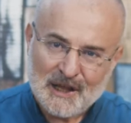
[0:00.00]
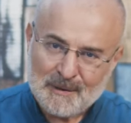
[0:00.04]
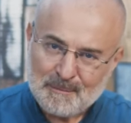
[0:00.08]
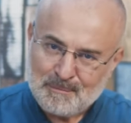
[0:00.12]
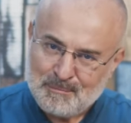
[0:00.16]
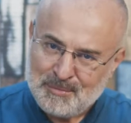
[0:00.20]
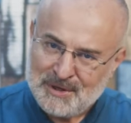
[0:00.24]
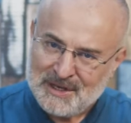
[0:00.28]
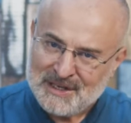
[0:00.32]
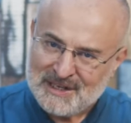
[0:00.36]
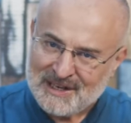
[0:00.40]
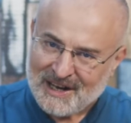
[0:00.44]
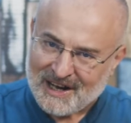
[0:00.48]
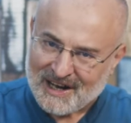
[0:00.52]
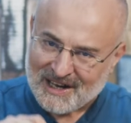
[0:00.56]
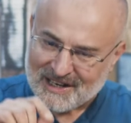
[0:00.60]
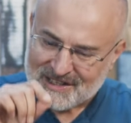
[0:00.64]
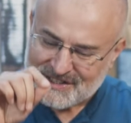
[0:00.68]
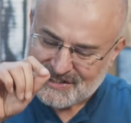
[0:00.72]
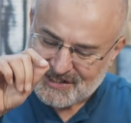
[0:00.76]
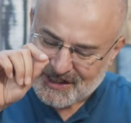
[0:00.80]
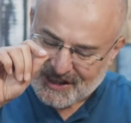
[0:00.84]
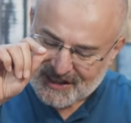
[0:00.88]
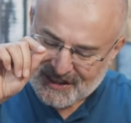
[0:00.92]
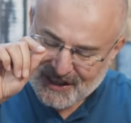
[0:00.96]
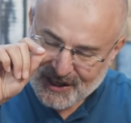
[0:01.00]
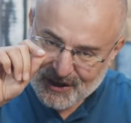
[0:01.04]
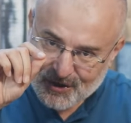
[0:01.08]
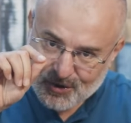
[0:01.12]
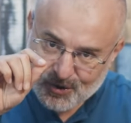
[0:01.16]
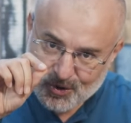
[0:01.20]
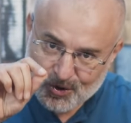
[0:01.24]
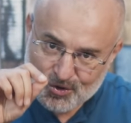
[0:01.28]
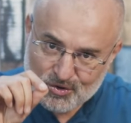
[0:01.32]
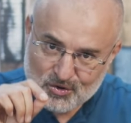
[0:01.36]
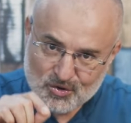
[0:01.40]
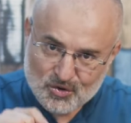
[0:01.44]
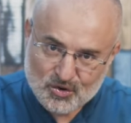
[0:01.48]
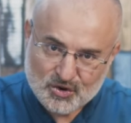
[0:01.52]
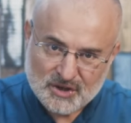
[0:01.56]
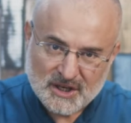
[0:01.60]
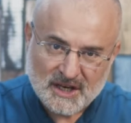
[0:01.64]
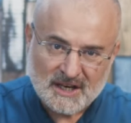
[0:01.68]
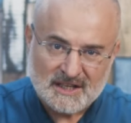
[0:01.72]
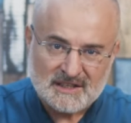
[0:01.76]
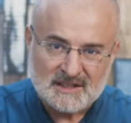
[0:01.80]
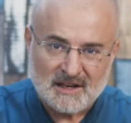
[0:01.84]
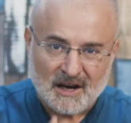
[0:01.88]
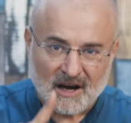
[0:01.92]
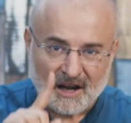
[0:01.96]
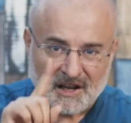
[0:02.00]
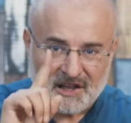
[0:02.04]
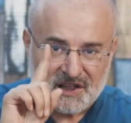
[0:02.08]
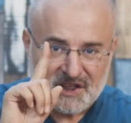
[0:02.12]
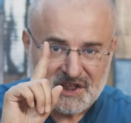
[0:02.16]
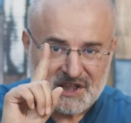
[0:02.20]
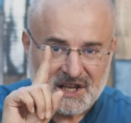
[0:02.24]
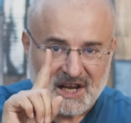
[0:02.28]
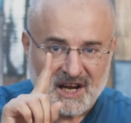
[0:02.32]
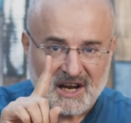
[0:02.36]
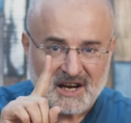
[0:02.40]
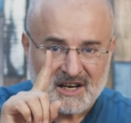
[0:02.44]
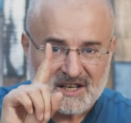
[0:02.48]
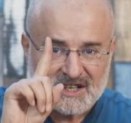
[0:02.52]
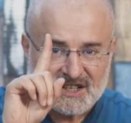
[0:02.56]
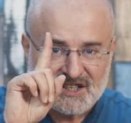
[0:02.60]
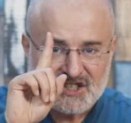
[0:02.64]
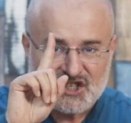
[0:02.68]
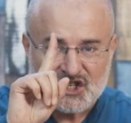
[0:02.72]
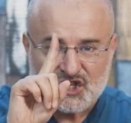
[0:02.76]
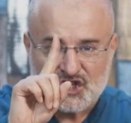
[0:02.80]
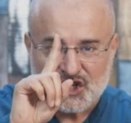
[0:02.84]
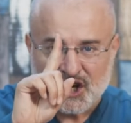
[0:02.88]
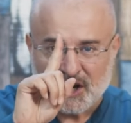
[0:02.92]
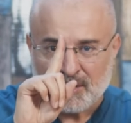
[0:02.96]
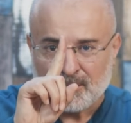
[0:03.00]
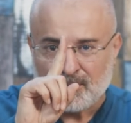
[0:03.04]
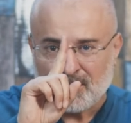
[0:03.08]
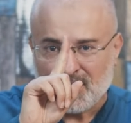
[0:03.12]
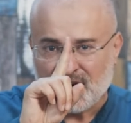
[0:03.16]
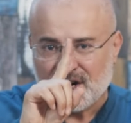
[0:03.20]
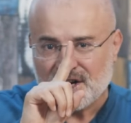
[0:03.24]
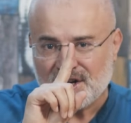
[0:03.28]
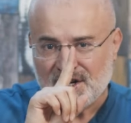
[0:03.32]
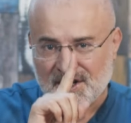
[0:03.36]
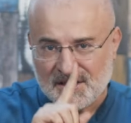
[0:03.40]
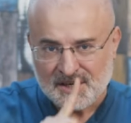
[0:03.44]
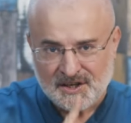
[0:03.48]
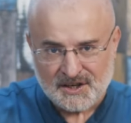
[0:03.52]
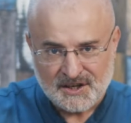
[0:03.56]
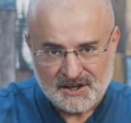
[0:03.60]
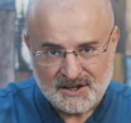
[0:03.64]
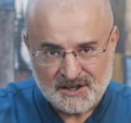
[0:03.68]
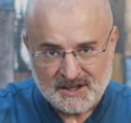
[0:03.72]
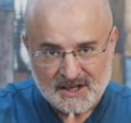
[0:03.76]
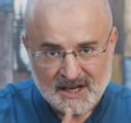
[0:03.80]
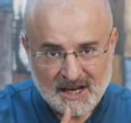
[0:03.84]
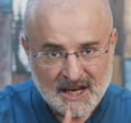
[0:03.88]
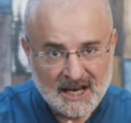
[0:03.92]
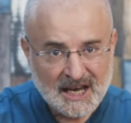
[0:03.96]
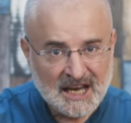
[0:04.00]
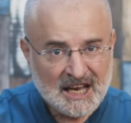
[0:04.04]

bir hastada gözüken Allah'ın cemalinin